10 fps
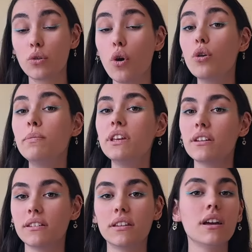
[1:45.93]
Kör bir
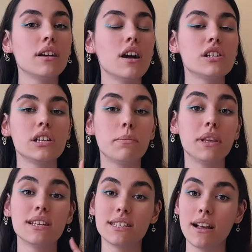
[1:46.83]
yaratığa karşı
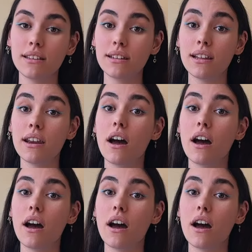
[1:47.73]
yapılan saldırılar